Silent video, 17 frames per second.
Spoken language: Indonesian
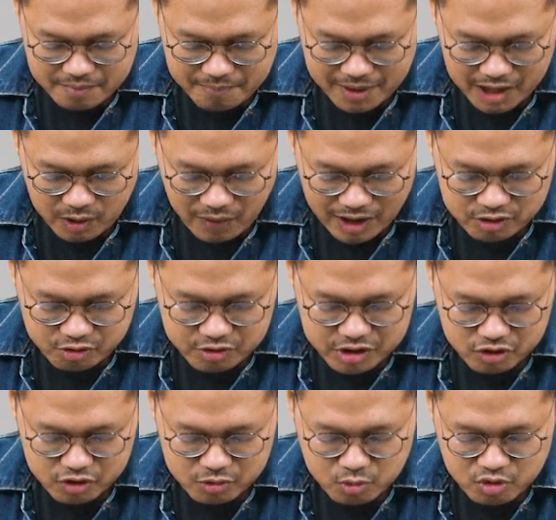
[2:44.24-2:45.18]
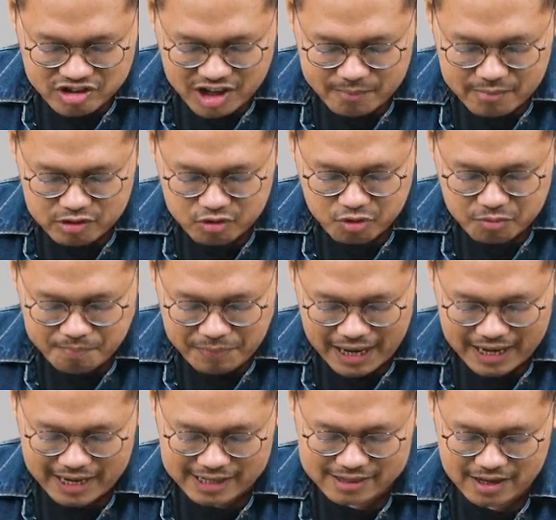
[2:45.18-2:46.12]
Pada waktu itu Musa
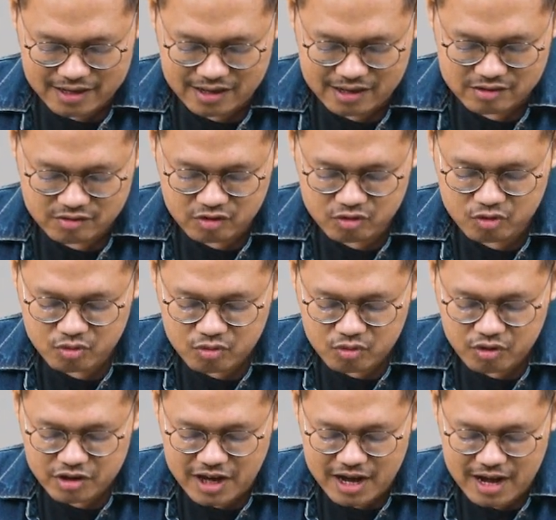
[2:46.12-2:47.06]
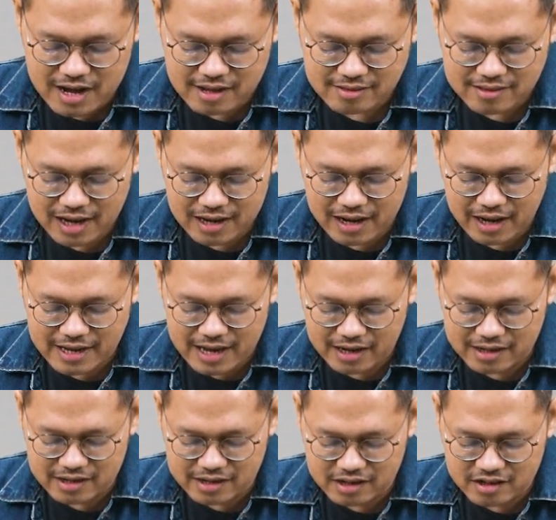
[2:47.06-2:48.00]
bersumpah katanya, Sesungguhnya tanah
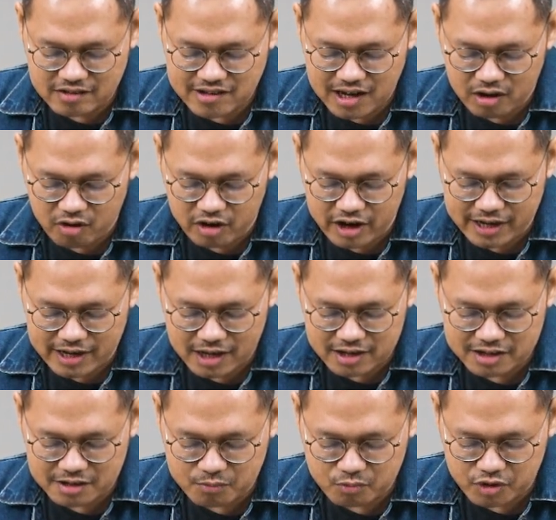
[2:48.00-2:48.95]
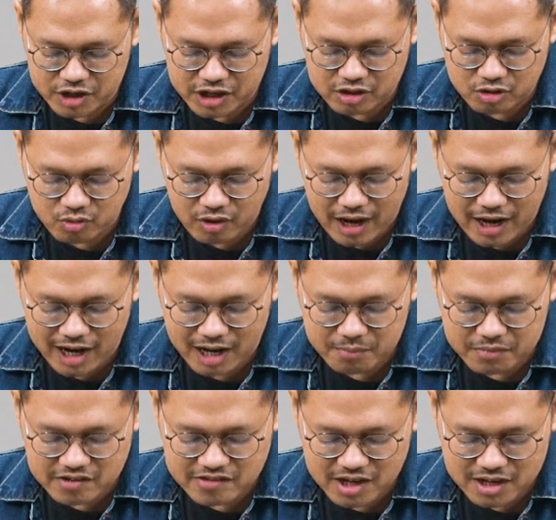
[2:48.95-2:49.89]
yang diinjak oleh kakimu itu
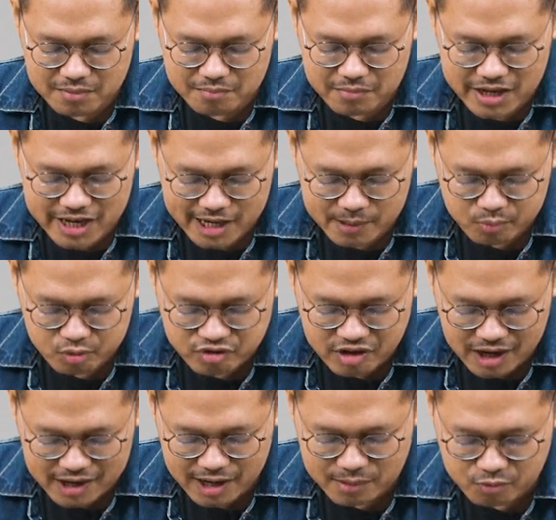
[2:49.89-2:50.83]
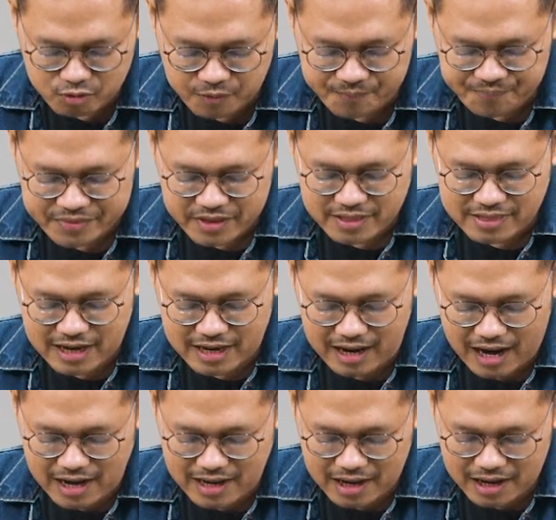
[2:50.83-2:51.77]
akan menjadi milik pusakamu
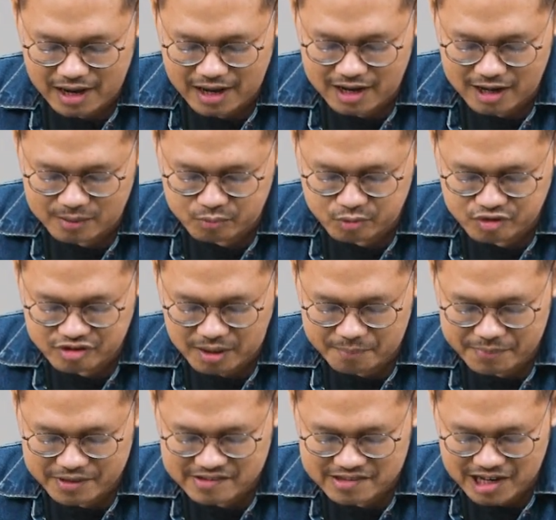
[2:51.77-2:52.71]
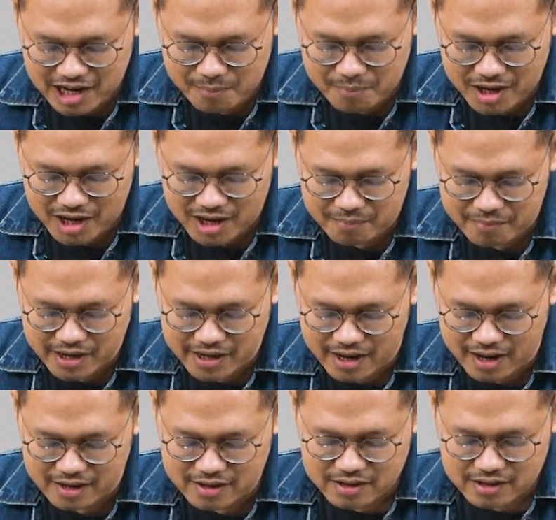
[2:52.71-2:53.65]
dan anak-anakmu sampai
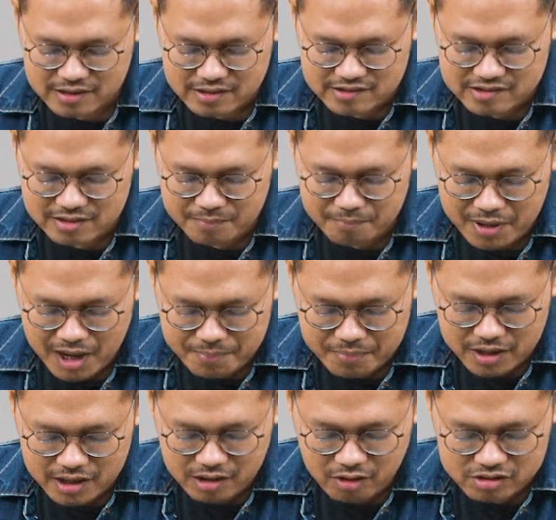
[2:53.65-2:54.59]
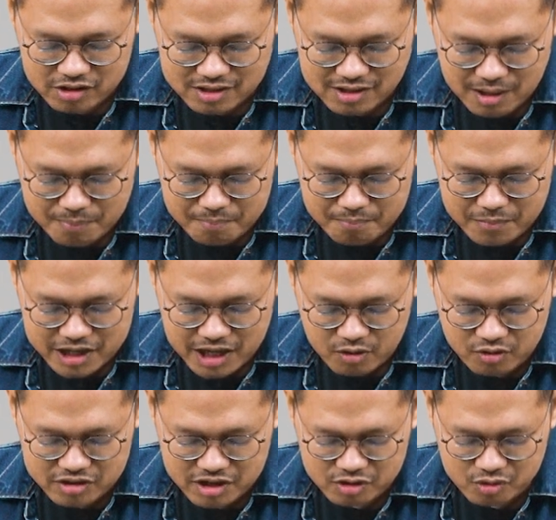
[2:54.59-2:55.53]
selama-lamanya. Sebab engkau tetap
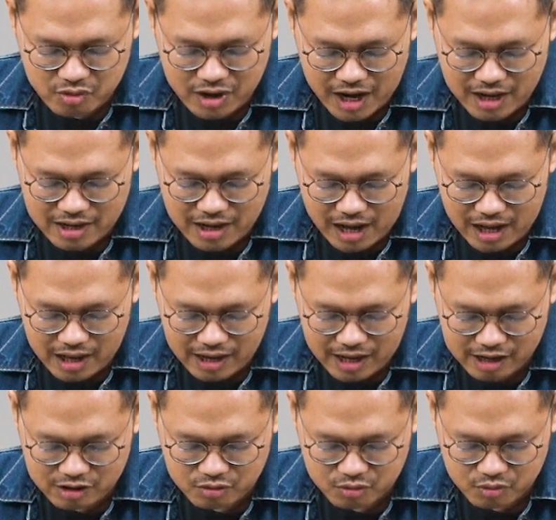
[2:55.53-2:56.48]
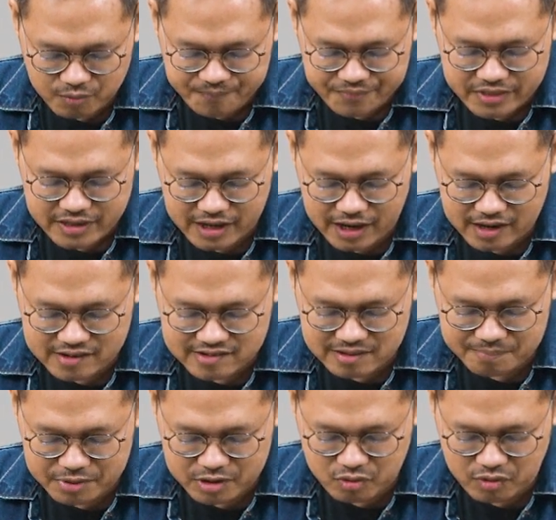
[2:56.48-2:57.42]
mengikuti Tuhan Allahku dengan
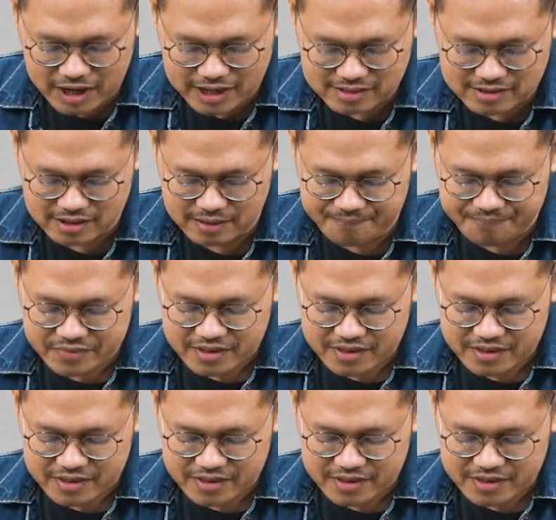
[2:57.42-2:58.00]
sepenuh hati.